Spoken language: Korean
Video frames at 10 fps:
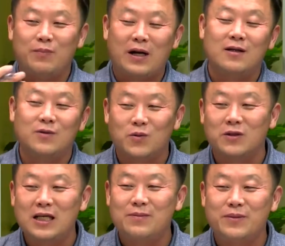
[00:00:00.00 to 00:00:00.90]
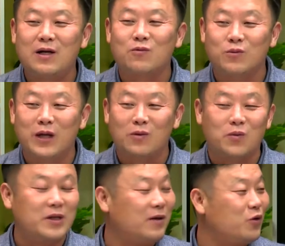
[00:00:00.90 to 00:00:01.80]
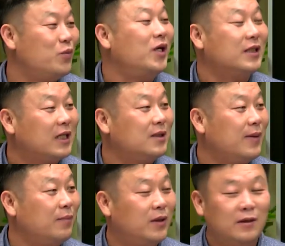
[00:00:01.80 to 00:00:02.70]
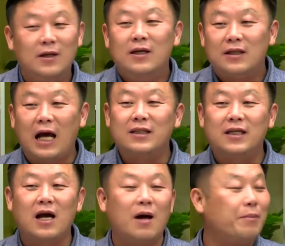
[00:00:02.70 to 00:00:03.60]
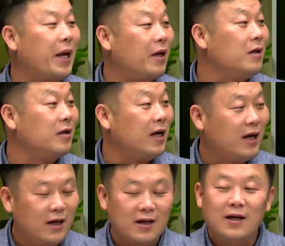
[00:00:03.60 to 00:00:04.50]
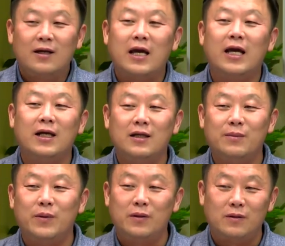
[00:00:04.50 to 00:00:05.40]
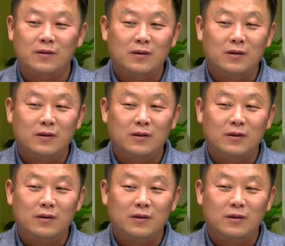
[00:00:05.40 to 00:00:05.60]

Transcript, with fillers: 박근혜 정권 퇴진 비상국민행동보다 규모가 작지만 뭐 단체가 한 100여 개, 개인이 뭐